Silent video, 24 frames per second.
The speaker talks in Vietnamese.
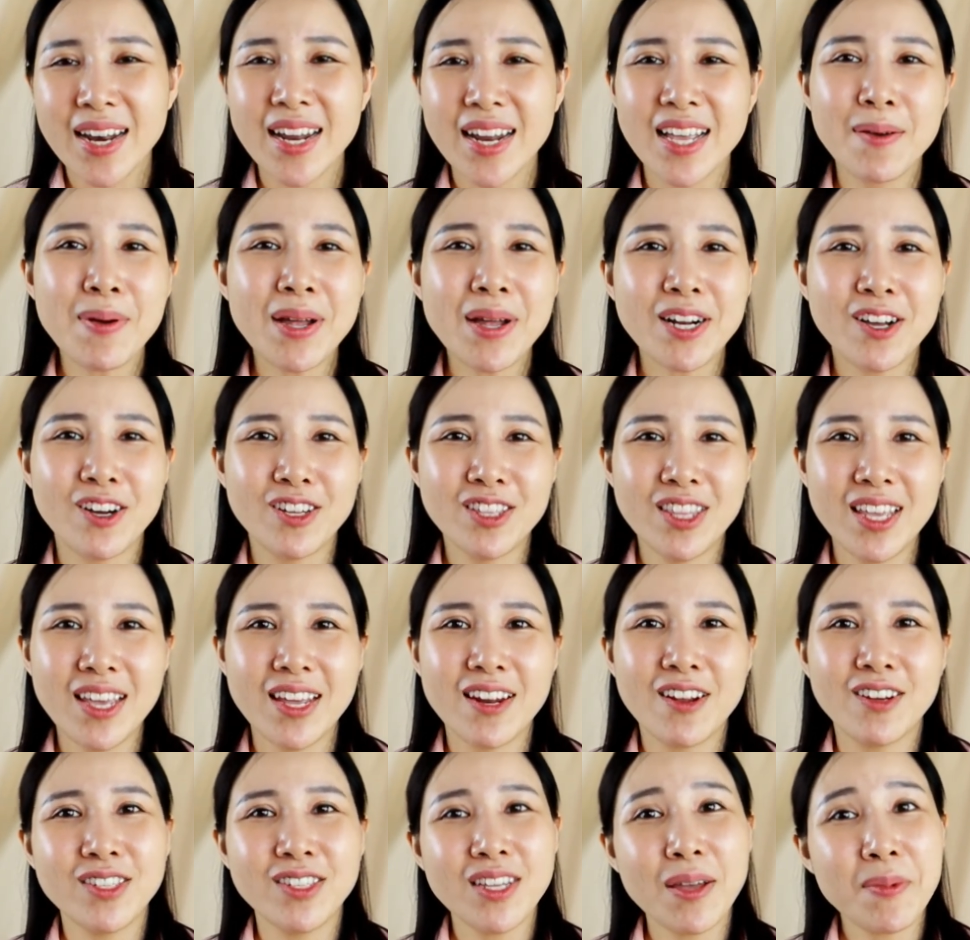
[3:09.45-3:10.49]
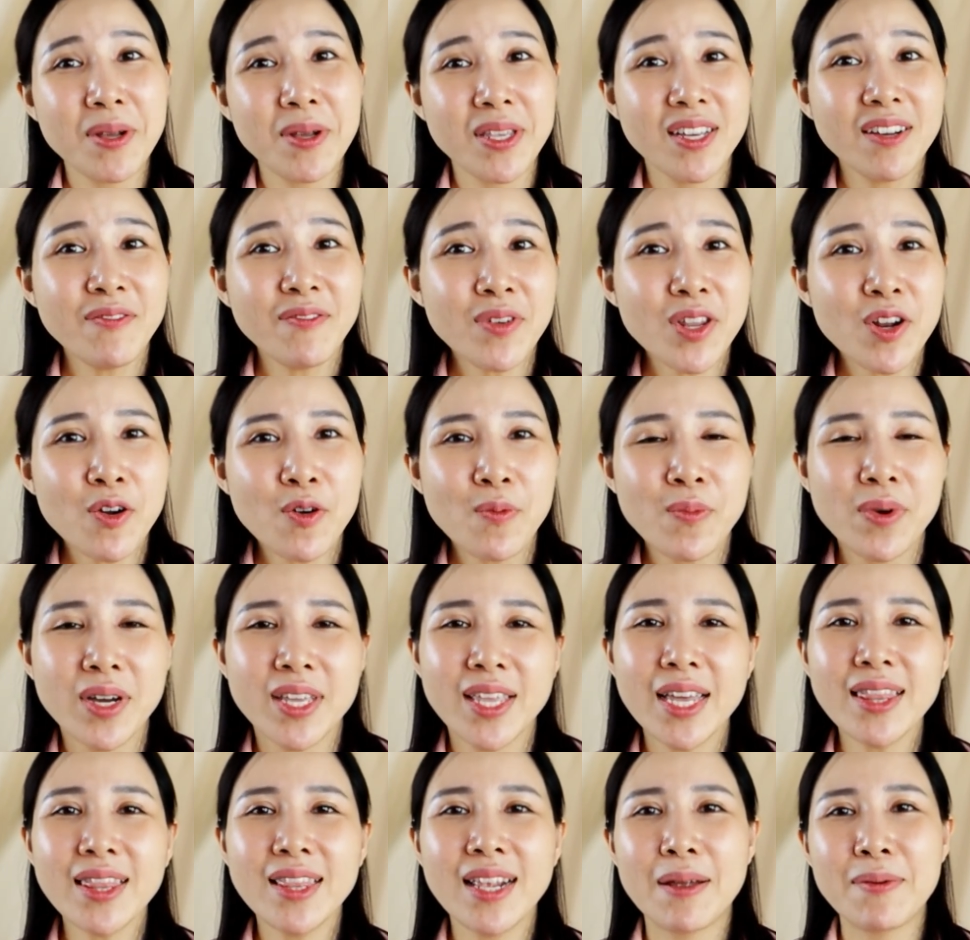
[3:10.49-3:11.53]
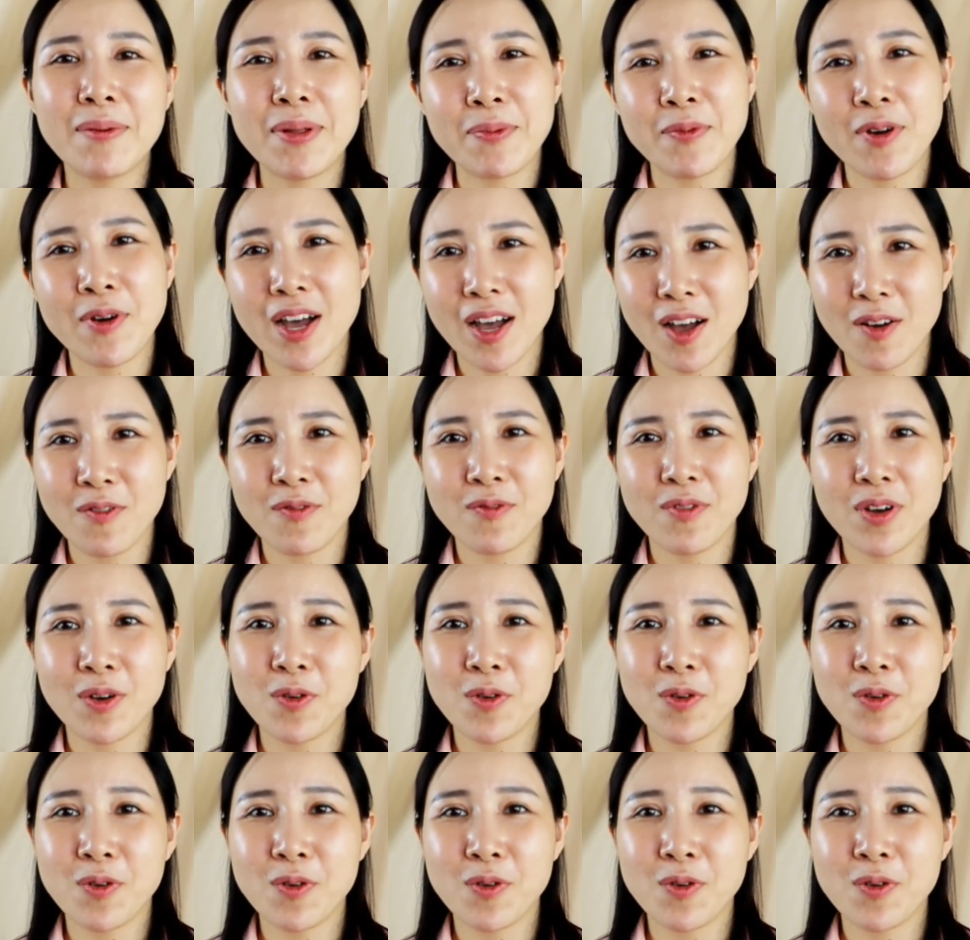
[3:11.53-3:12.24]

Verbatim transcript: để các bạn có thể đón xem được những video mới nhất từ làm lời khoa học